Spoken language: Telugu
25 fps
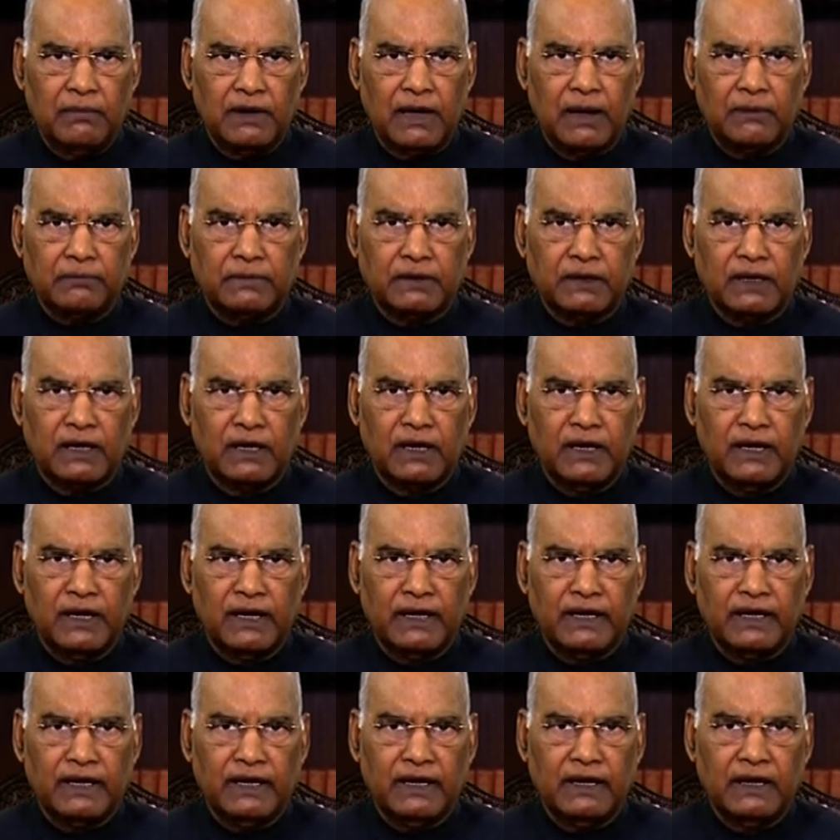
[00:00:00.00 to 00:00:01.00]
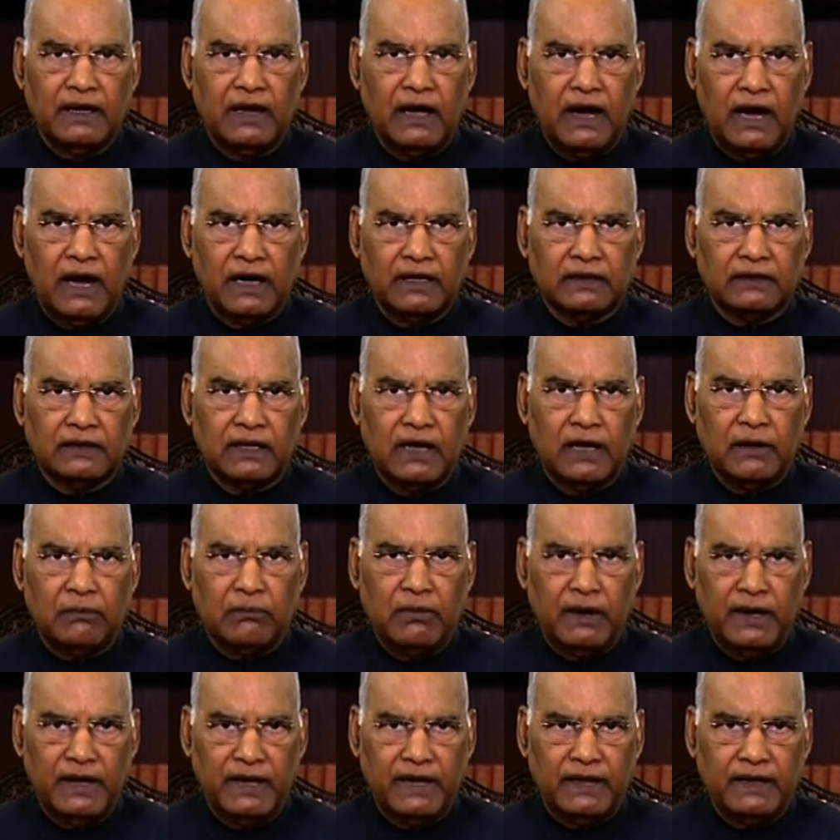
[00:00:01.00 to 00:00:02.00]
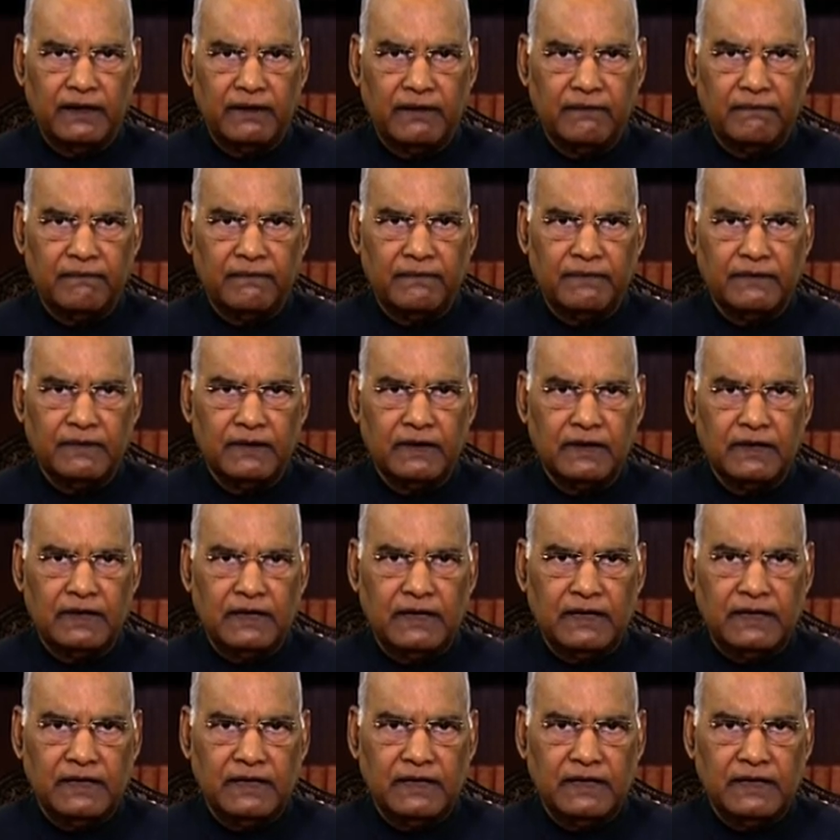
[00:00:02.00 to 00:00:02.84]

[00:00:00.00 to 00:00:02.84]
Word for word: అంటే సౌభాగ్య యోజన అనే పథకం